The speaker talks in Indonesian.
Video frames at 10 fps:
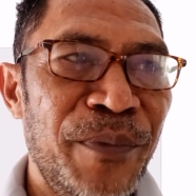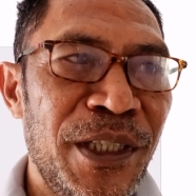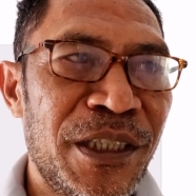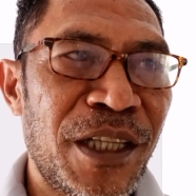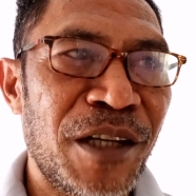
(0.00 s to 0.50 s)

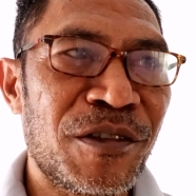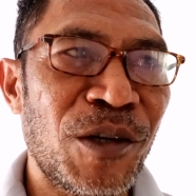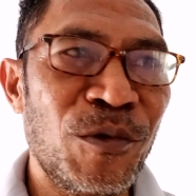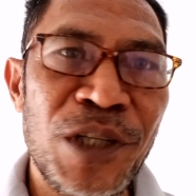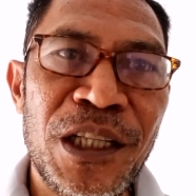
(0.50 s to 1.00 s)
ministeri
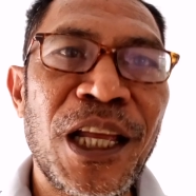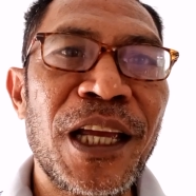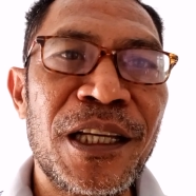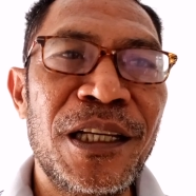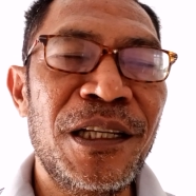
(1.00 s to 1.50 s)
sauditi
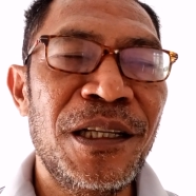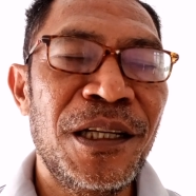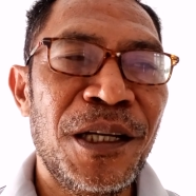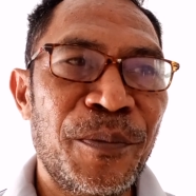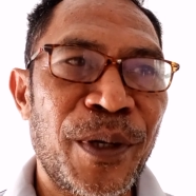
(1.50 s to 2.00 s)

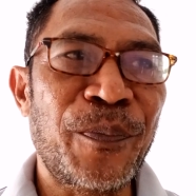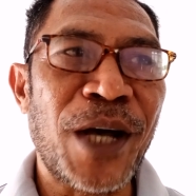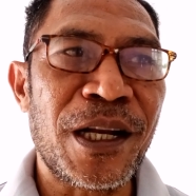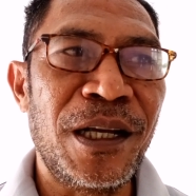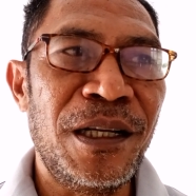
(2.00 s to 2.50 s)

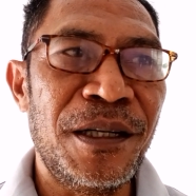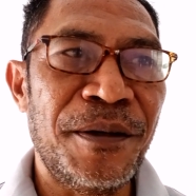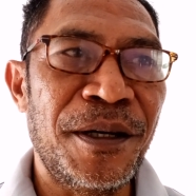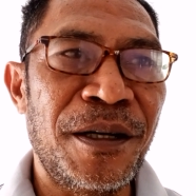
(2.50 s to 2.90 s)
prepara uh,